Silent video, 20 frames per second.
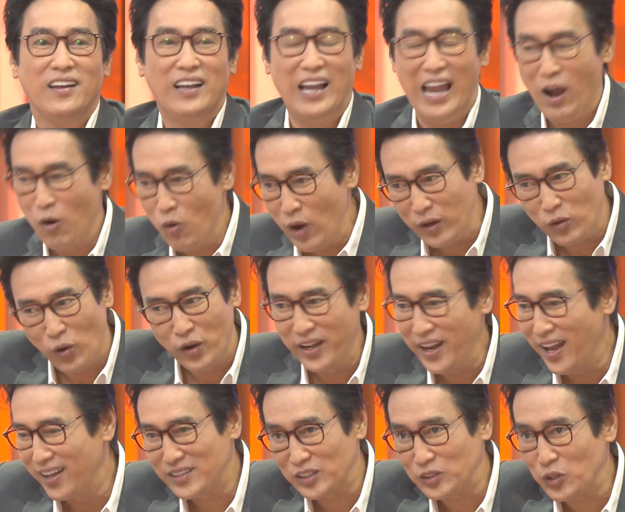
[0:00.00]
เจ้าพ่อแล้วไอ้คน
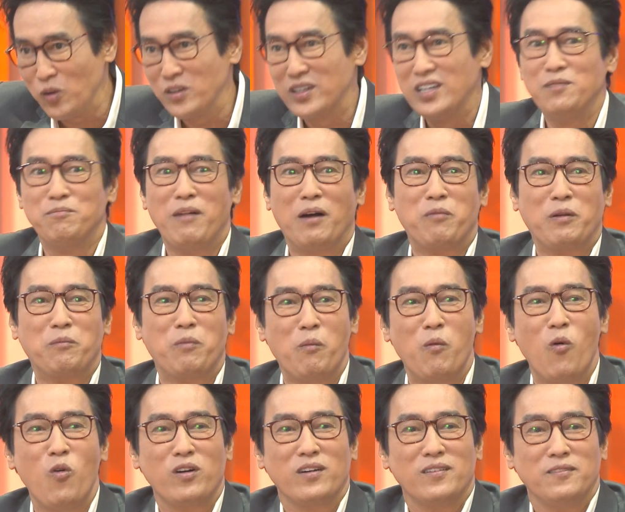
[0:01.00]
นี้จะต้องขึ้นมาเป็นประ
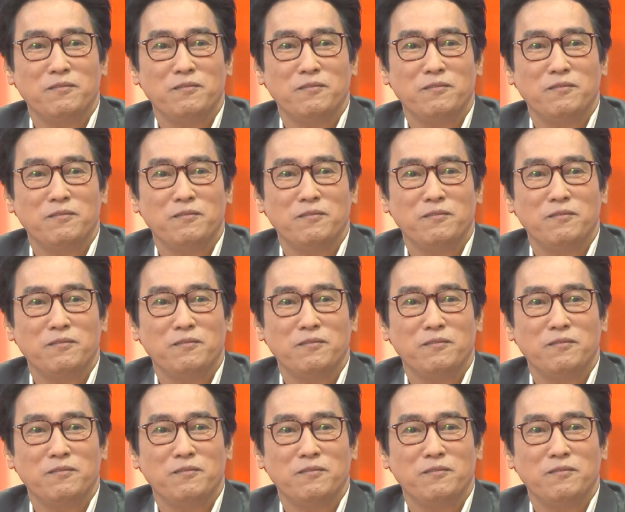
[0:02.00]
มุข